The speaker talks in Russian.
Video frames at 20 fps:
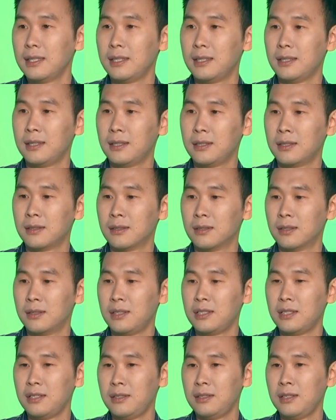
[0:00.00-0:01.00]
И э,
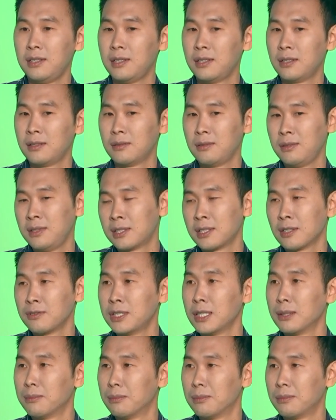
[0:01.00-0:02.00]
не, не
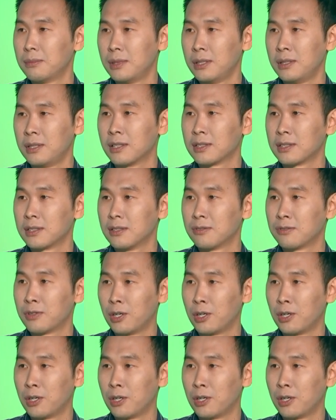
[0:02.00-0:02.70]
совсем ясно,